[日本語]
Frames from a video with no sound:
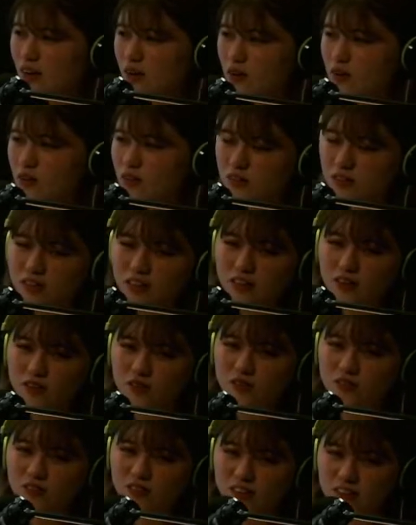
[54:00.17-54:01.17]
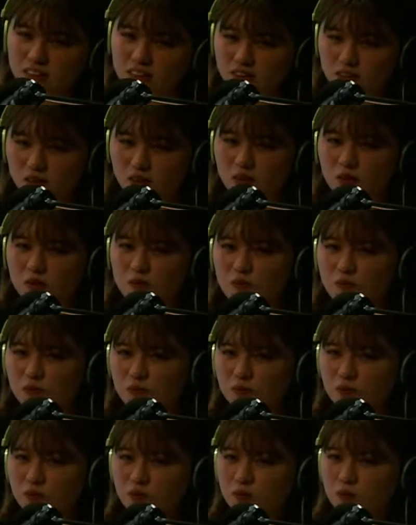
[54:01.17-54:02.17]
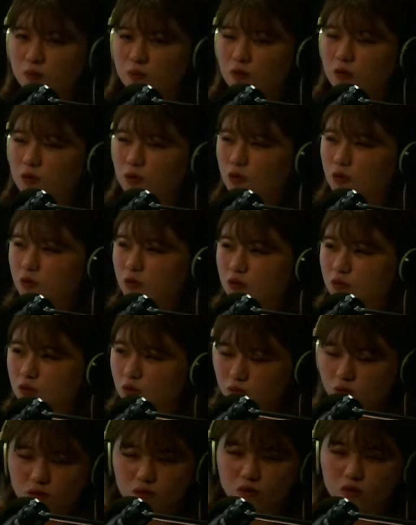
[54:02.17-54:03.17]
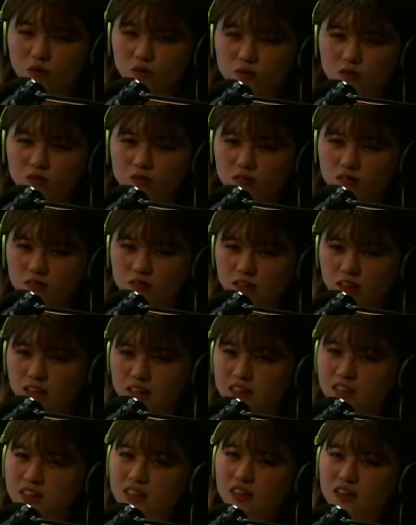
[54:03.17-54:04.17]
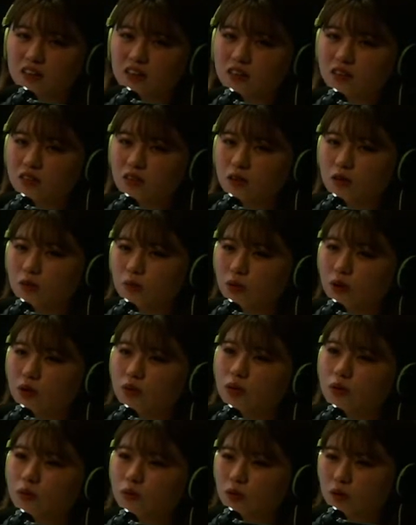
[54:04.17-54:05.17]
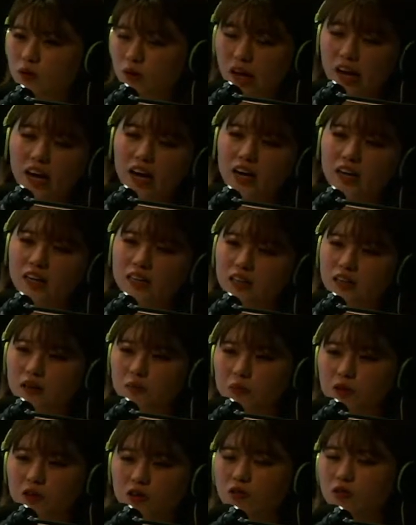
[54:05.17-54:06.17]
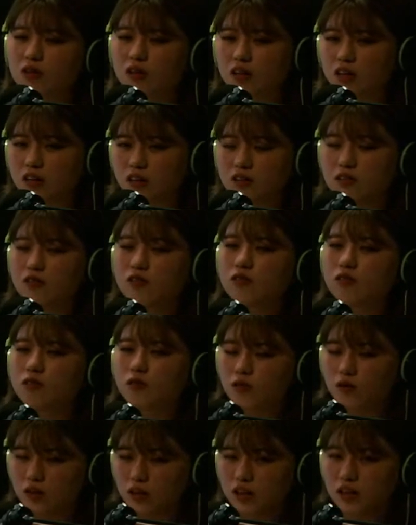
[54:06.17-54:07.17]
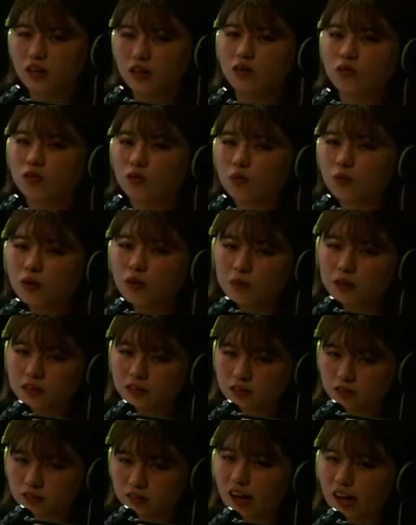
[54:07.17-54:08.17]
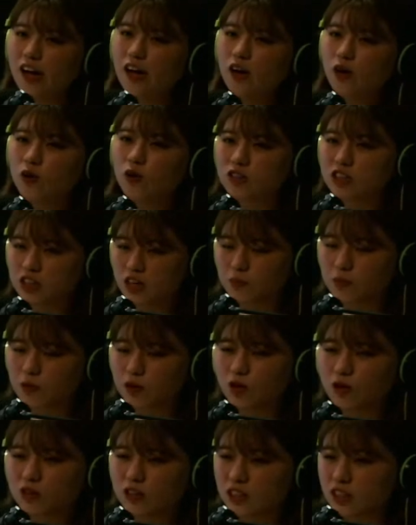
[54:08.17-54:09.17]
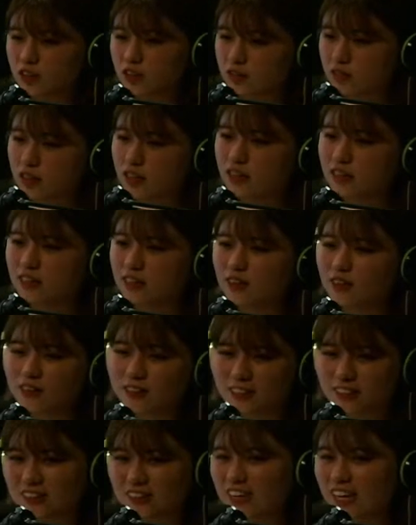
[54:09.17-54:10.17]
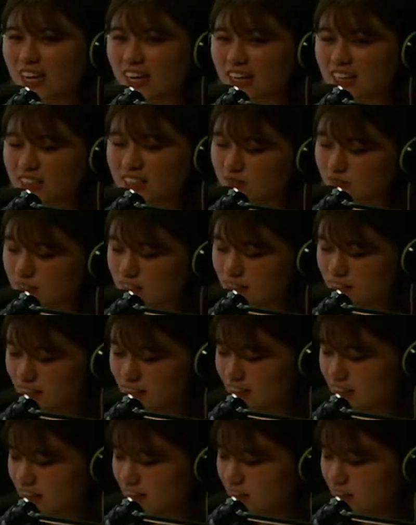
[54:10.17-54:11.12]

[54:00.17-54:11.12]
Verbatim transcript: 大人の雰囲気を、もう、どんどん出している。Perfume のね、新たな魅力に気づくことができると思いますので、こちらも要チェックです。よろしくお願いします。